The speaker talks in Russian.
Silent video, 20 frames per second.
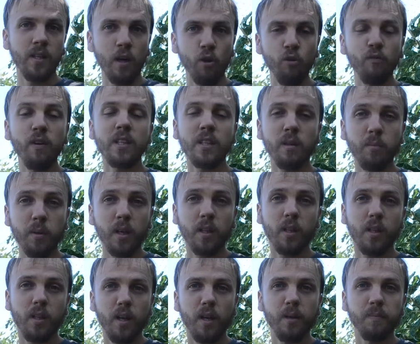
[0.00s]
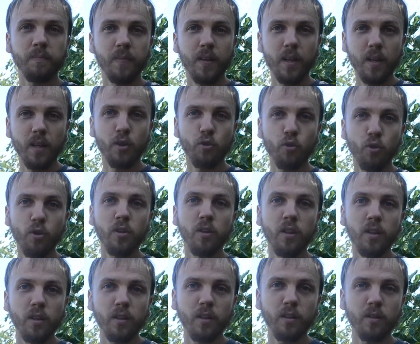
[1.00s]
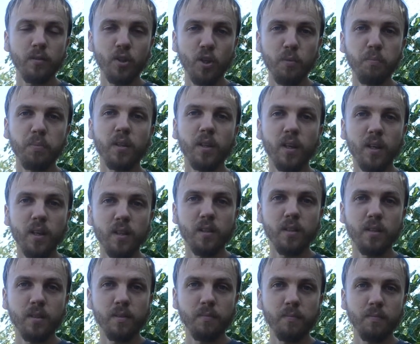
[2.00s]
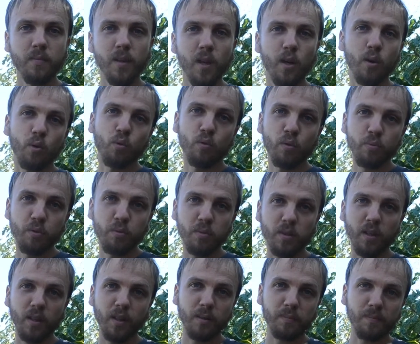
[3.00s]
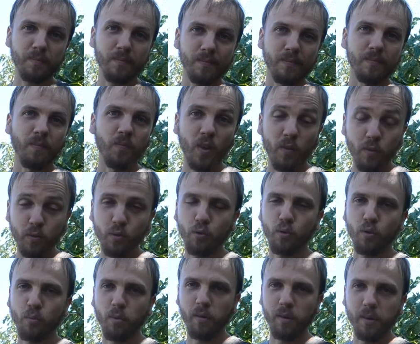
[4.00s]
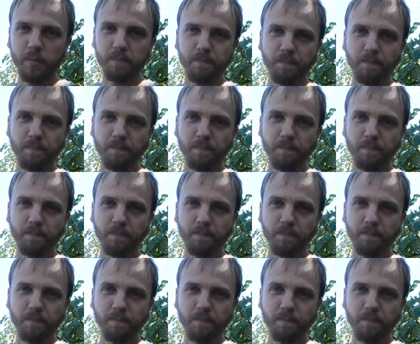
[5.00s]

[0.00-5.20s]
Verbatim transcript: А у вас там как дела? Что едите? Чем питаетесь? Ну, в общем-то, всего доброго.